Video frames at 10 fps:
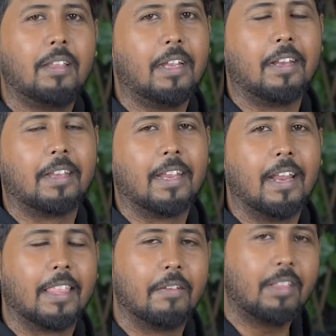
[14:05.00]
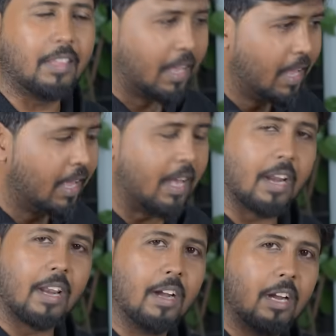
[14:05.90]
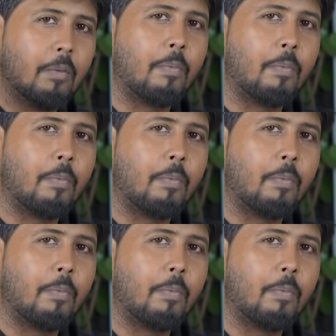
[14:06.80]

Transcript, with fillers: பேசிக்கிட்டு இருக்கீங்களே தவிர்த்து ரெண்டு